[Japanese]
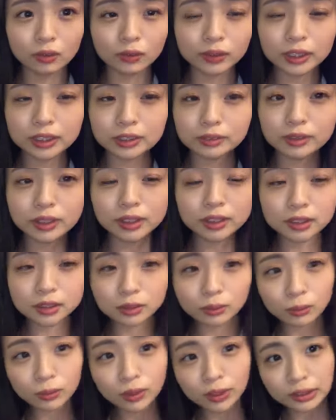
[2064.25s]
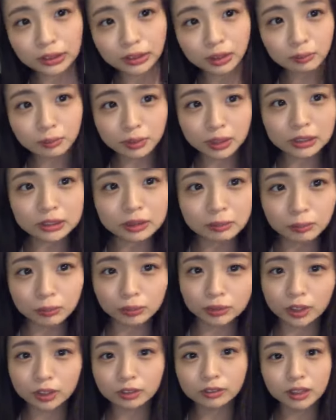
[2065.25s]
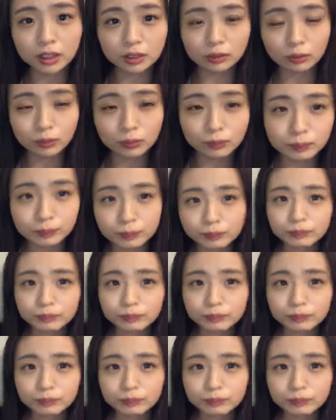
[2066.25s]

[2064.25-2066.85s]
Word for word: 私は一応折りたたみ傘持ってくけど